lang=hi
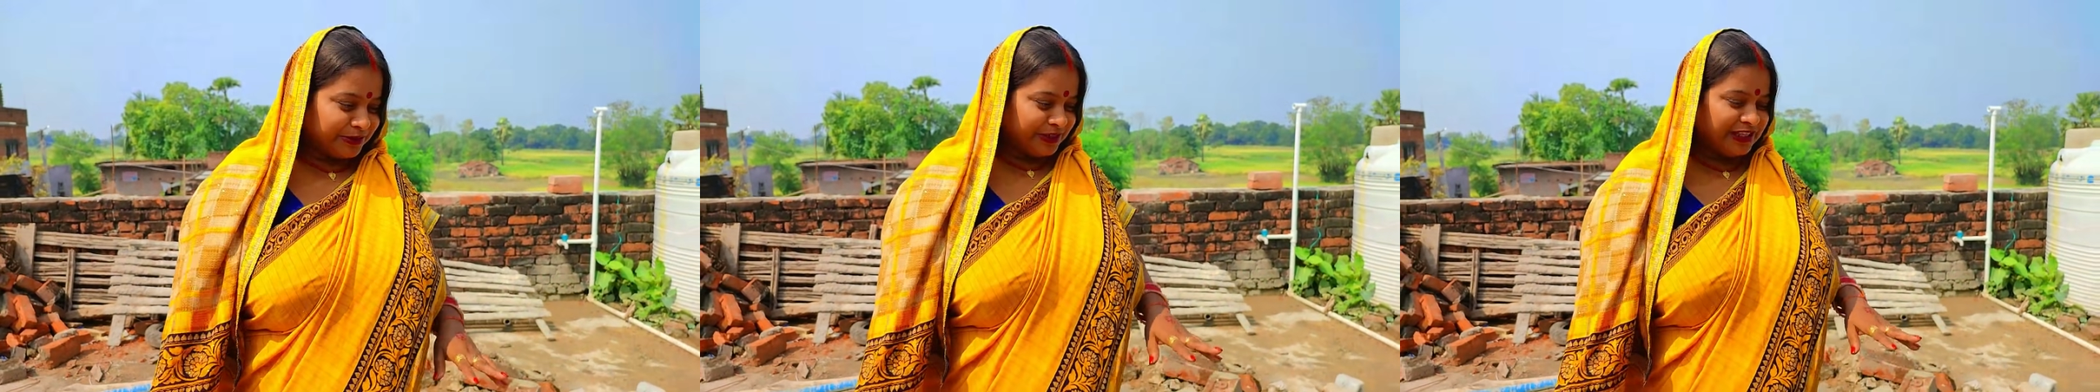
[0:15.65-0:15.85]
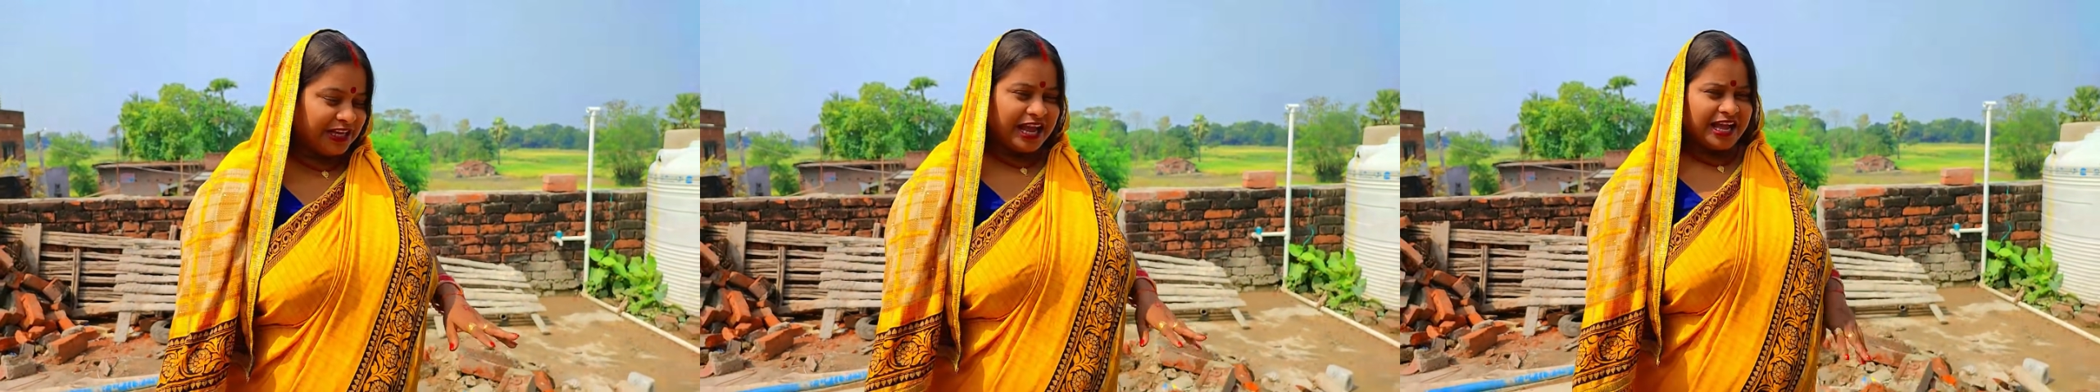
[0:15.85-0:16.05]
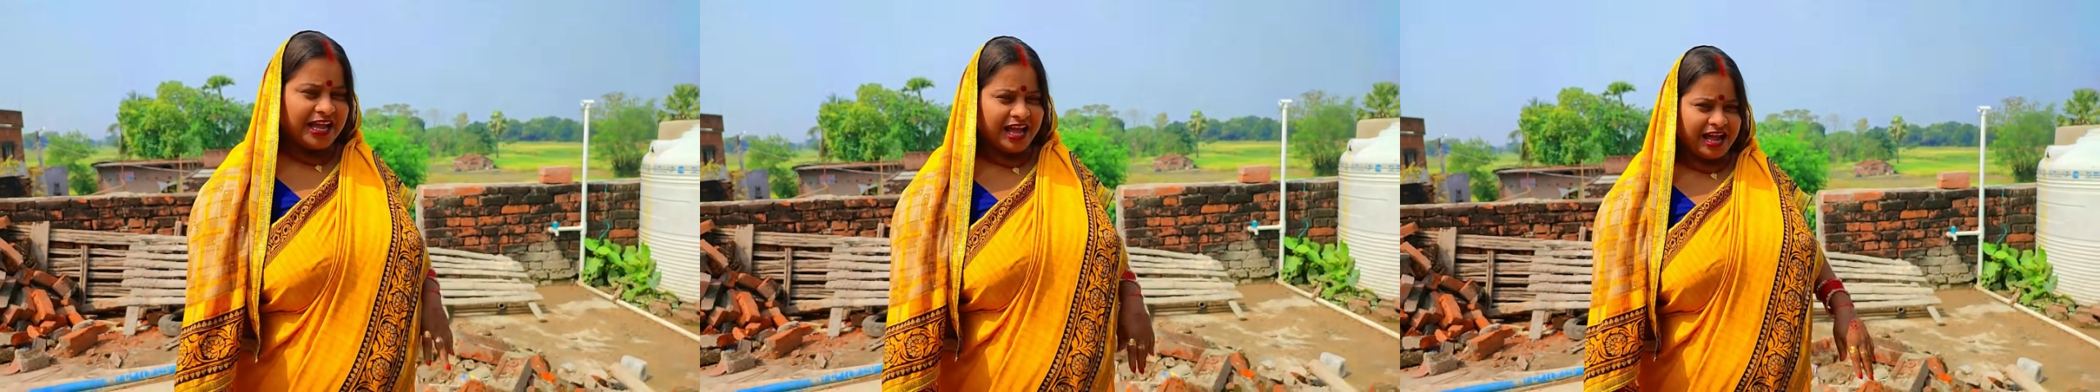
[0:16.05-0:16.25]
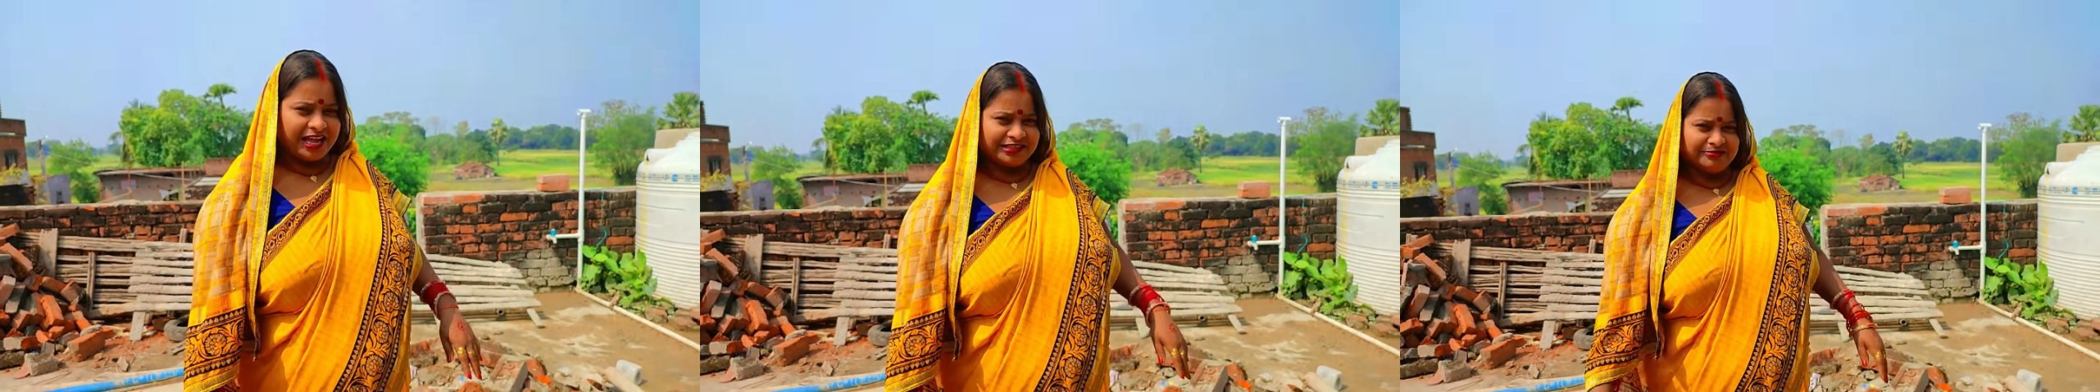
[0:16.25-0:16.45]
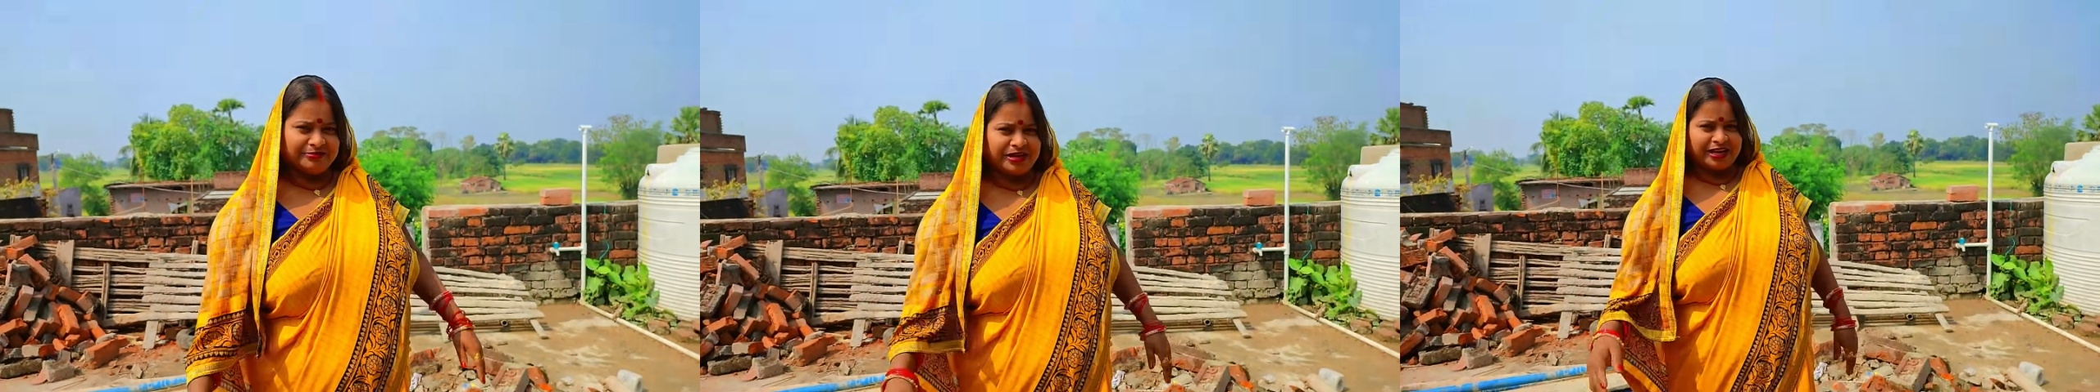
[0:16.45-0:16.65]
हो ही रहा है
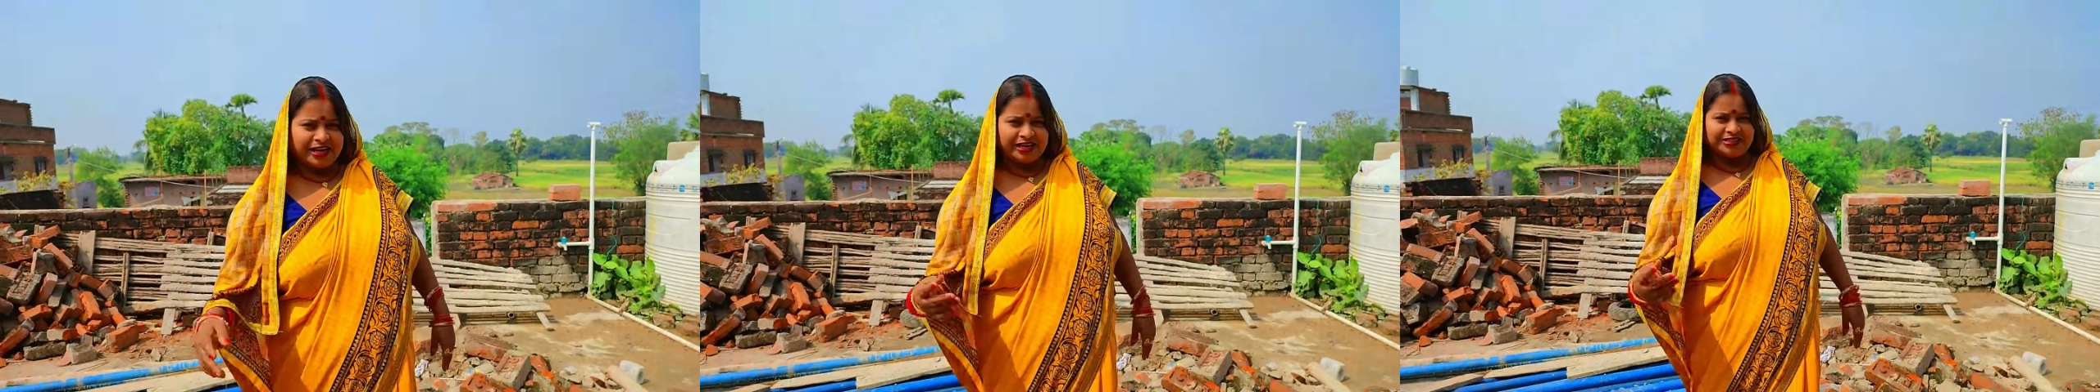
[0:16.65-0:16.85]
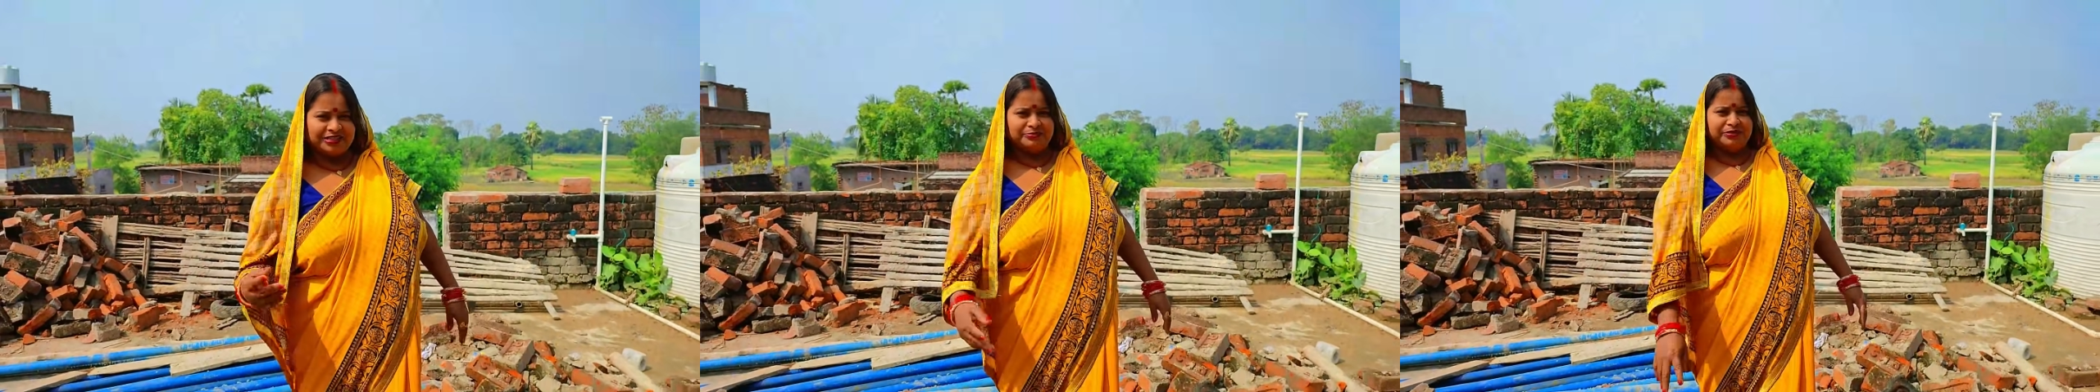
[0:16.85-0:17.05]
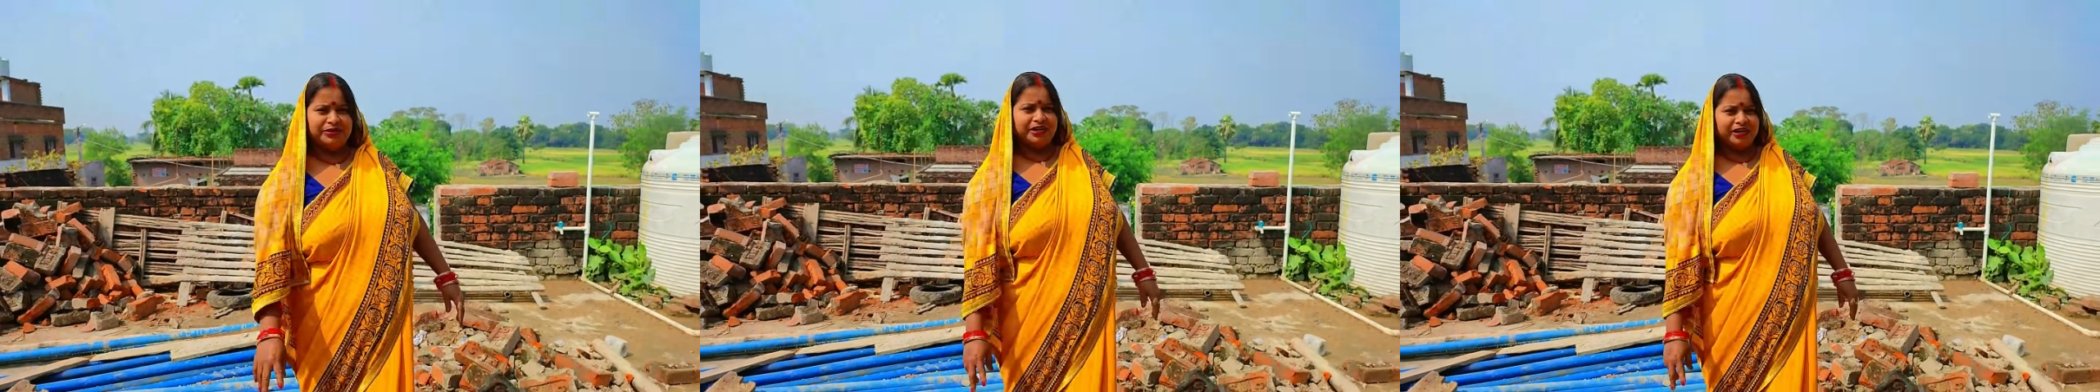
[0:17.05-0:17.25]
आज हमारा रेसिपी